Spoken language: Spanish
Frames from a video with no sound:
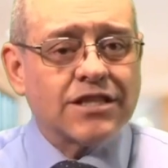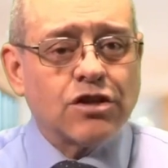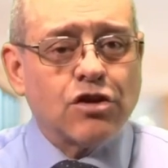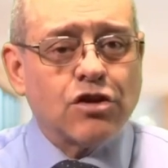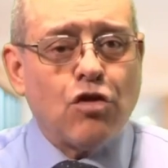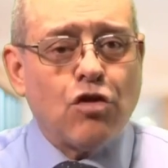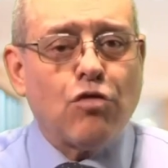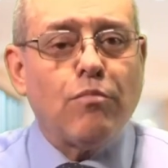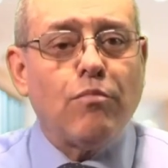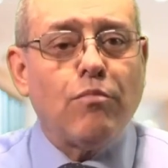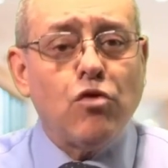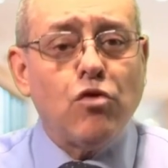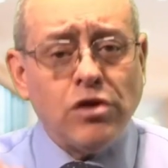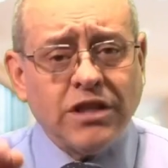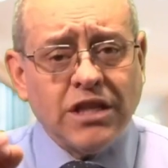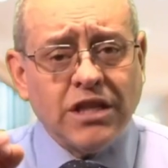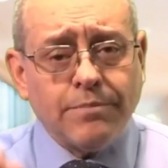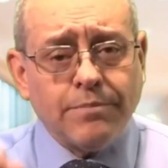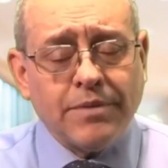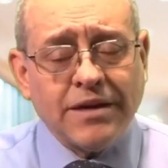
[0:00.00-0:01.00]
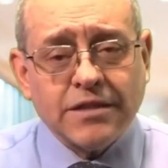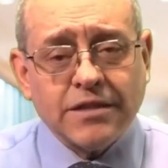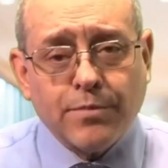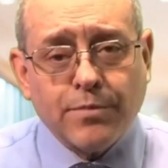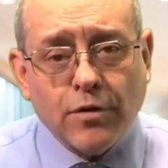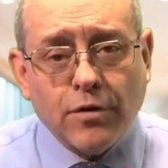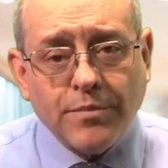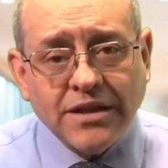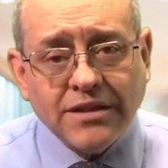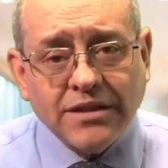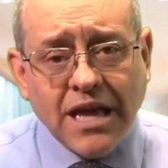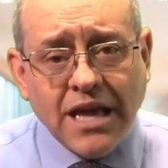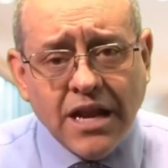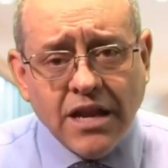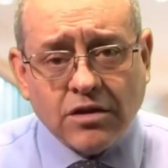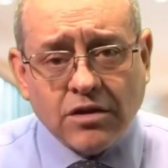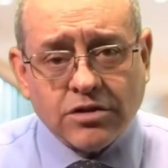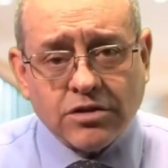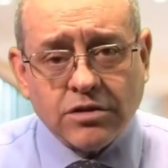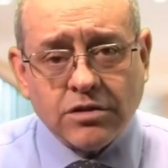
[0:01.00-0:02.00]
con múltiples
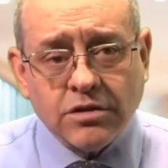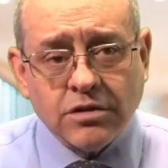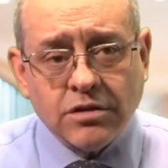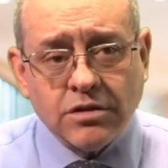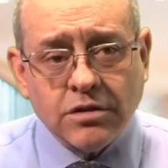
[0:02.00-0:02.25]
propietarios